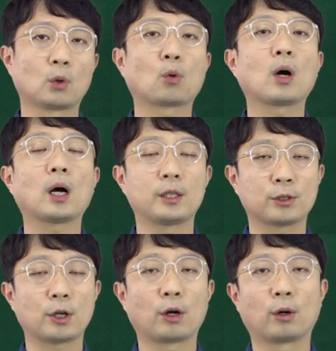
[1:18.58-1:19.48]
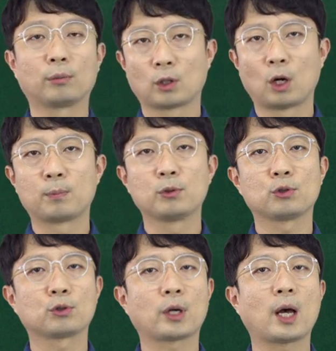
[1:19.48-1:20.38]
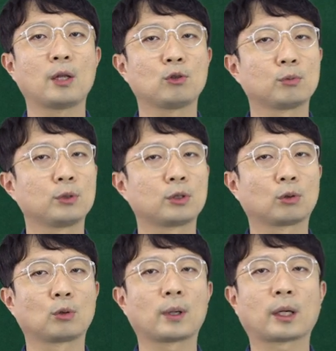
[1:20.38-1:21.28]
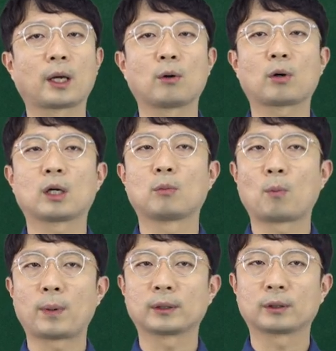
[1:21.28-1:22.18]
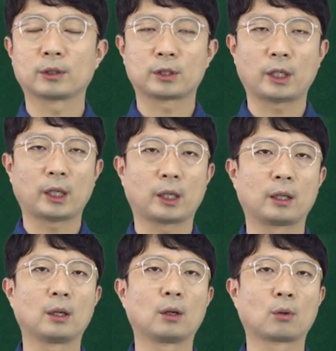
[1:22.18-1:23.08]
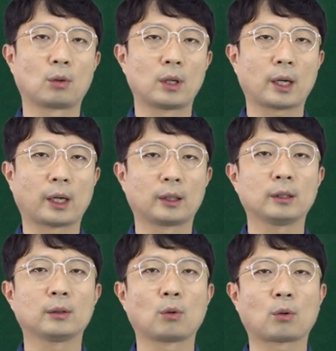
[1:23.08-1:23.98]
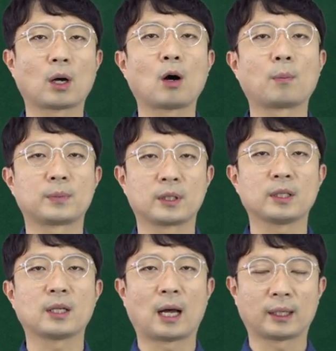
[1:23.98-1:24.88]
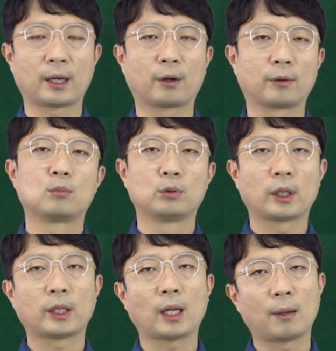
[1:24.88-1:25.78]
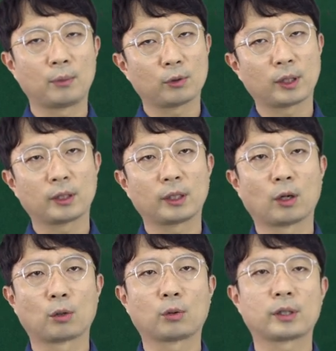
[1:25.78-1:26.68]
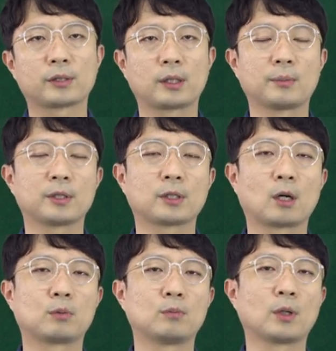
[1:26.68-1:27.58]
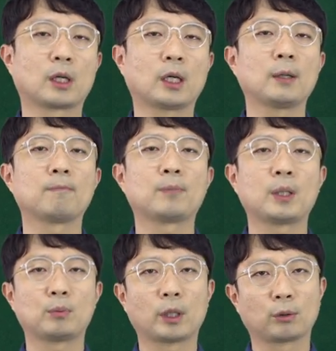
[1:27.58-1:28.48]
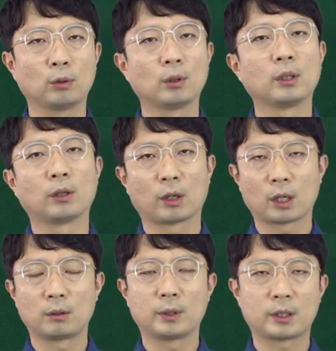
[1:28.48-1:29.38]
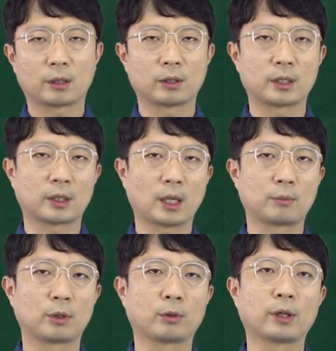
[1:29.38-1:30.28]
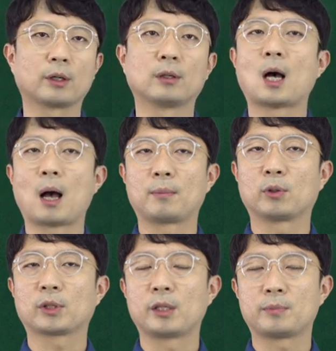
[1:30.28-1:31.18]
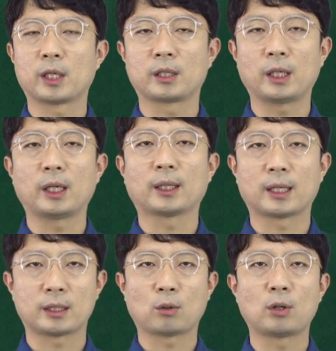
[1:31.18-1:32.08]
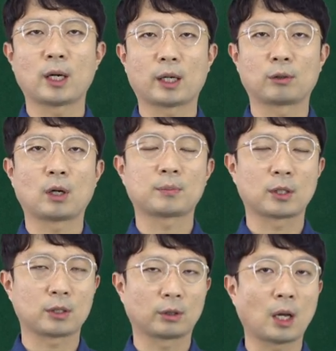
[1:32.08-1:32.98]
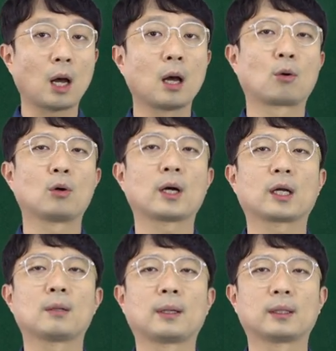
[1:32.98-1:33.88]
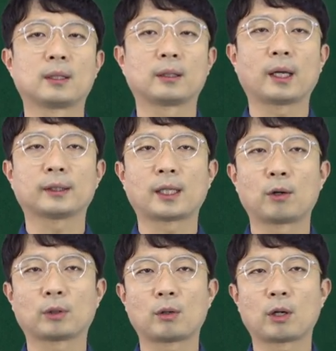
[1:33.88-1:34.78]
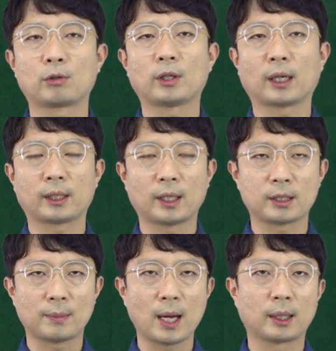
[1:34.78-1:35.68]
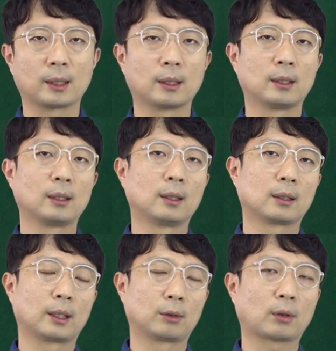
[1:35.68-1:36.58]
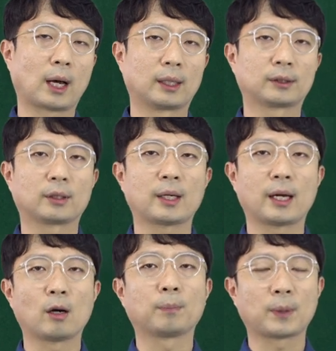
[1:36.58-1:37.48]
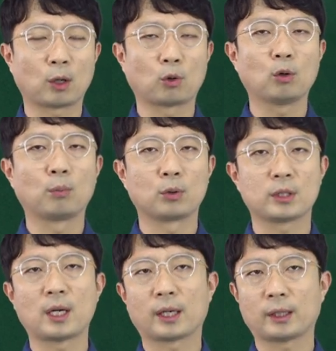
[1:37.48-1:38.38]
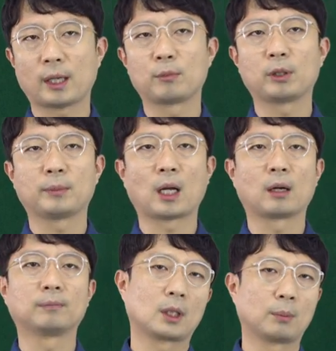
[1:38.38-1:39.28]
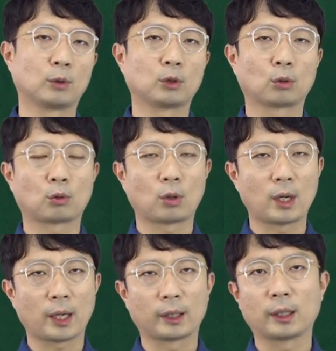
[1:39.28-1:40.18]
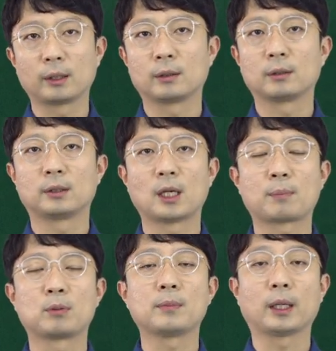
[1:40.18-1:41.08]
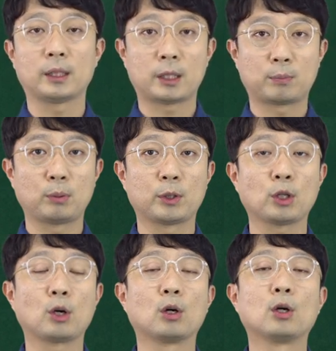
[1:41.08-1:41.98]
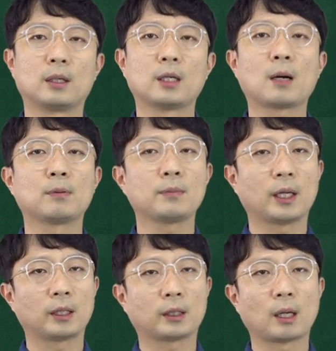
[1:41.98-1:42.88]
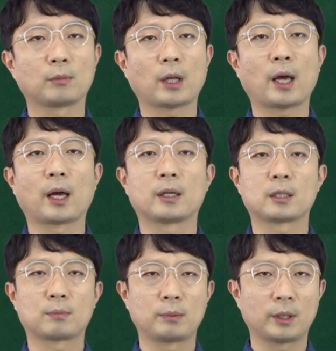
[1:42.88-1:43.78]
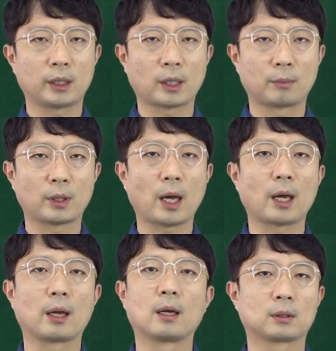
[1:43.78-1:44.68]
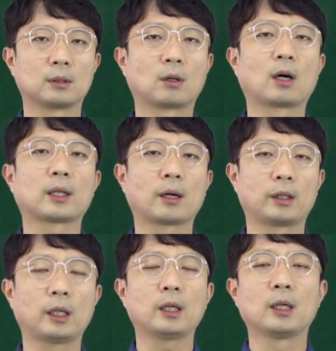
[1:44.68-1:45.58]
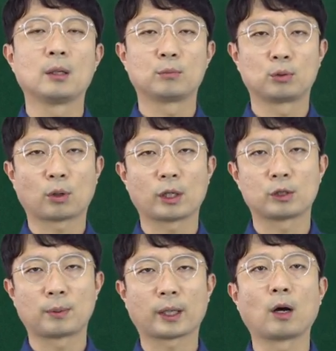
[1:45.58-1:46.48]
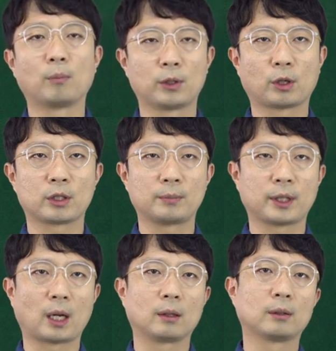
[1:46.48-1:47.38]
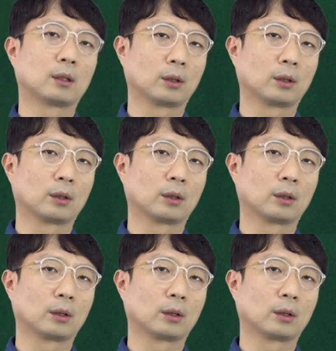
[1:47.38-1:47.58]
효과가 있어요. 10분 중에 한두 분 정도밖에 효과를 못 봐서 그렇지 콜라겐은 효과가 없지는 않아요. 분해된 아미노산들이 여러 곳에 쓰이면서 분명히 피부에도 영향을 미칠 것이기 때문이고요. 아미노산 입자들이 다시 콜라겐으로 합쳐지거나 콜라겐을 만드는데 사용될 확률이 낮긴 하지만 그래도 가능성이 아예 없다고 보지는 않기 때문입니다. 기본적으로 콜라겐은 의약품이 아닌 식품이죠. 의약품이 아니기 때문에, 식품이기 때문에 근거가 당연히 부족할 수밖에 없는 것입니다.